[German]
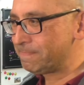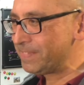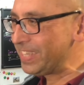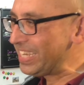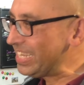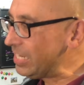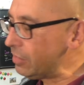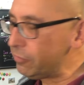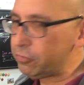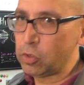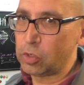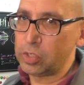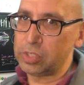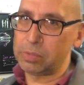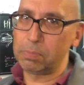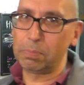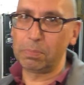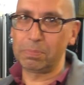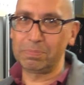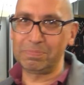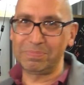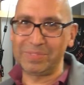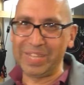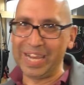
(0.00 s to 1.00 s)
hilft euch
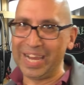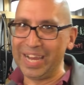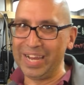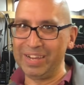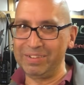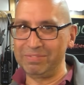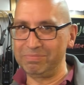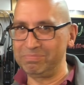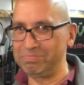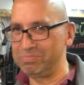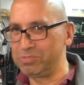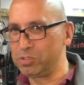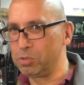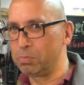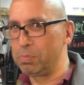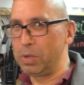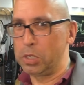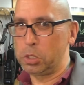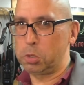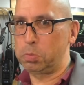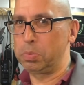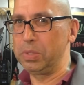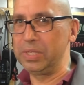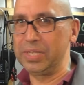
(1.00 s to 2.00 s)
da zum
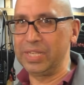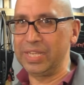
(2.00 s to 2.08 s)
Beispiel